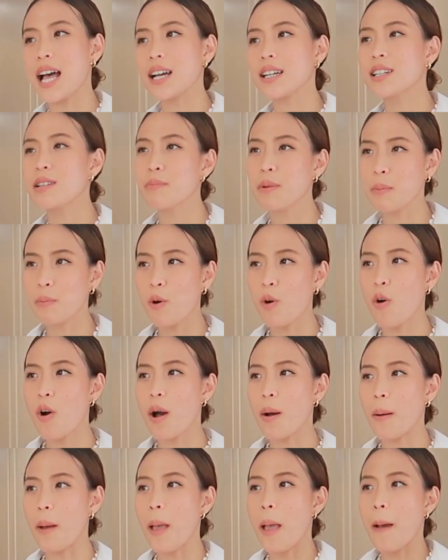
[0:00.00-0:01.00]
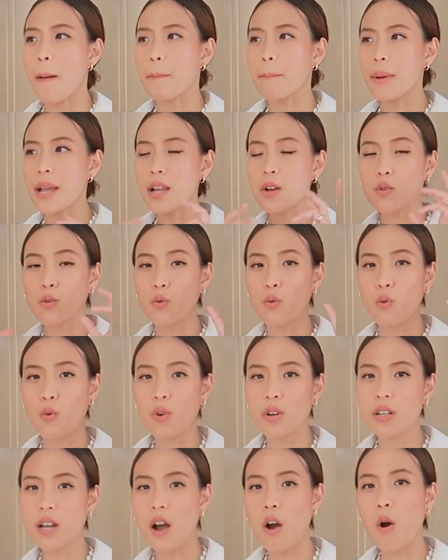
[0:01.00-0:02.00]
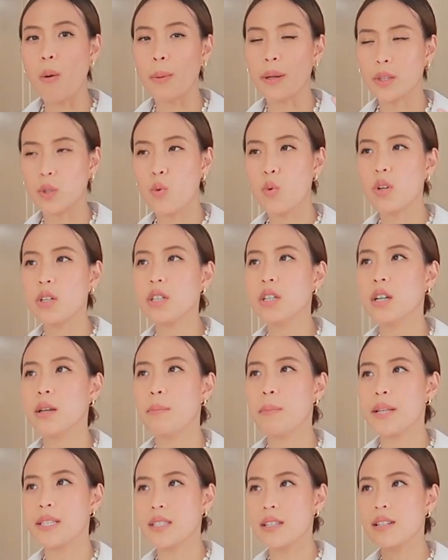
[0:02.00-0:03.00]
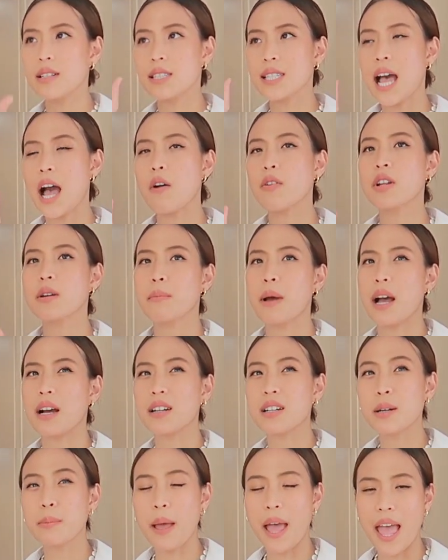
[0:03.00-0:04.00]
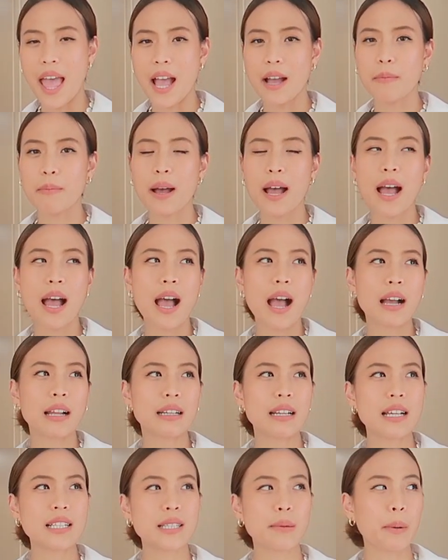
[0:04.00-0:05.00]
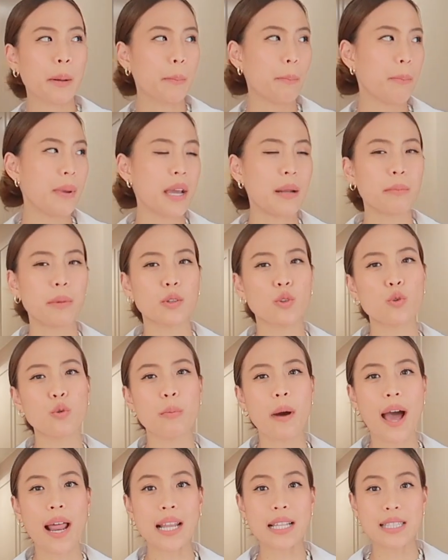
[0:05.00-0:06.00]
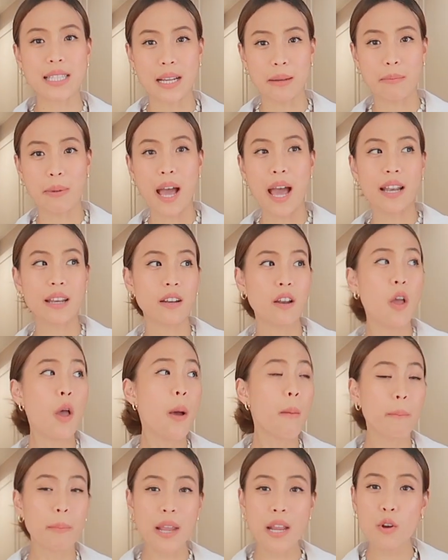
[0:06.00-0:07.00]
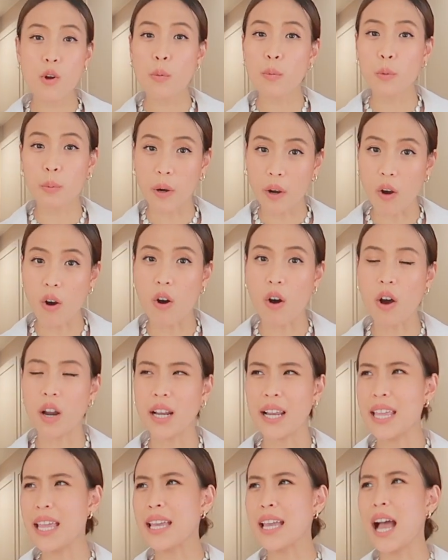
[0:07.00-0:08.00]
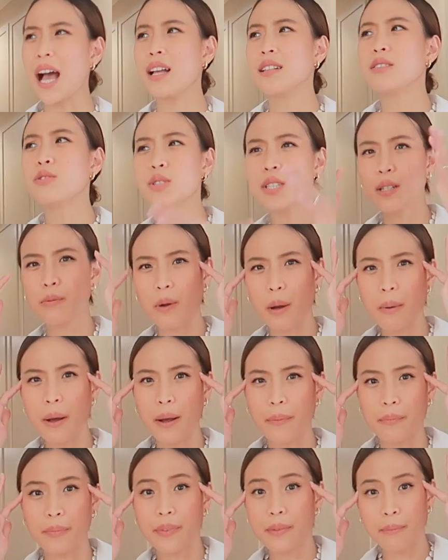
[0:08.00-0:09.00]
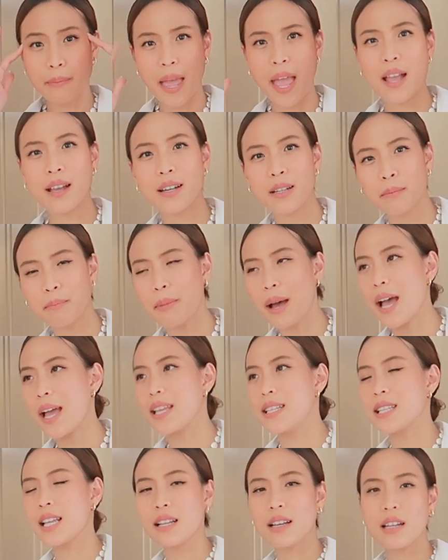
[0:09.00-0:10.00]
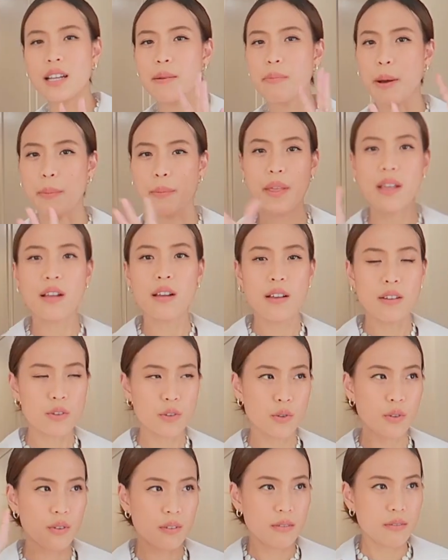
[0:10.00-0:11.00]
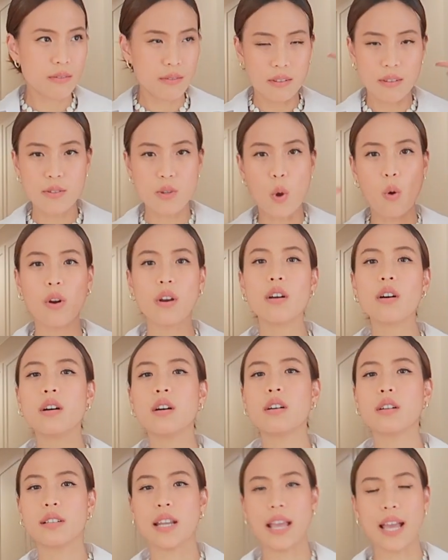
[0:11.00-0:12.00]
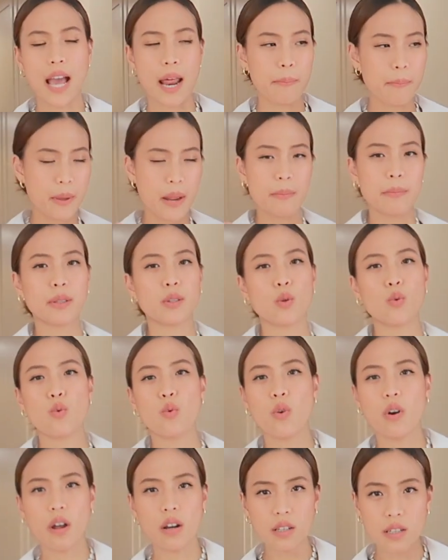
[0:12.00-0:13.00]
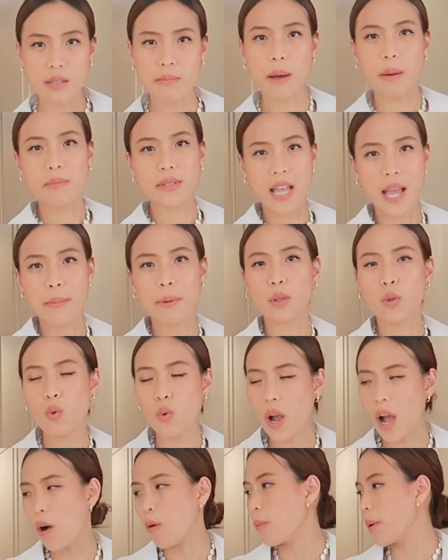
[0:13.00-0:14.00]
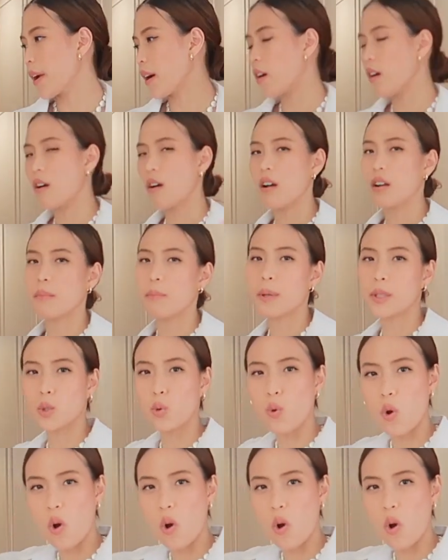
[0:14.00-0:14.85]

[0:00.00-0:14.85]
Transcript: จ๊ะคือพี่โป้ไม่รู้เรื่องของประตูเลยไปเจอเจ้าหนึ่งมาคือแพงมากน่าจะแบบเปลี่ยนประตูบานละเจ็ดพันไม่รวมอุปกรณ์อะไรอย่างเงี้ยรู้สึกว่าแบบแพงเกินไป ฉันก็เลยแบบยกเลิกในการเปลี่ยนประตูก็เลยแบบใช้ประตูเก่าไปก่อน ประตู